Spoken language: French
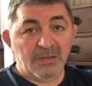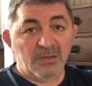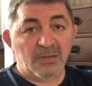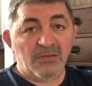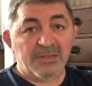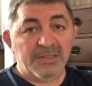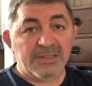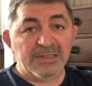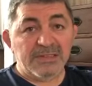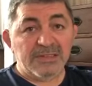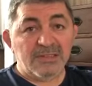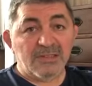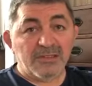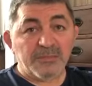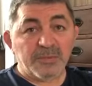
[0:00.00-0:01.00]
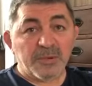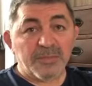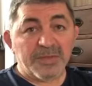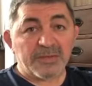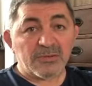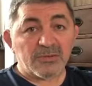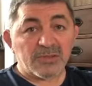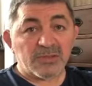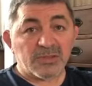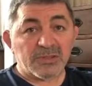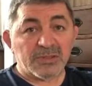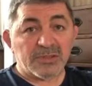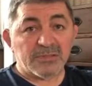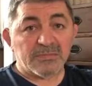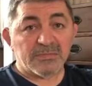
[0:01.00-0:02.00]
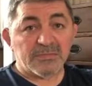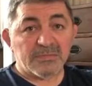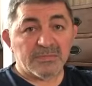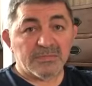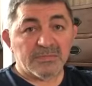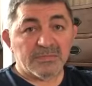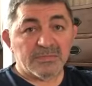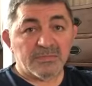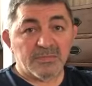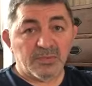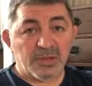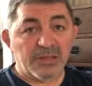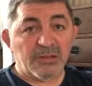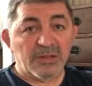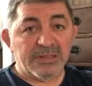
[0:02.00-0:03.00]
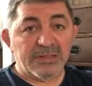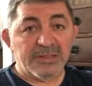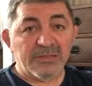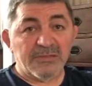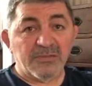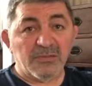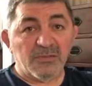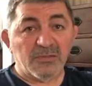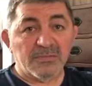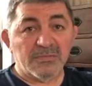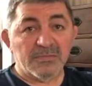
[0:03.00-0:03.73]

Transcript: Covid-19 Première Urgence pour récolter des fonds.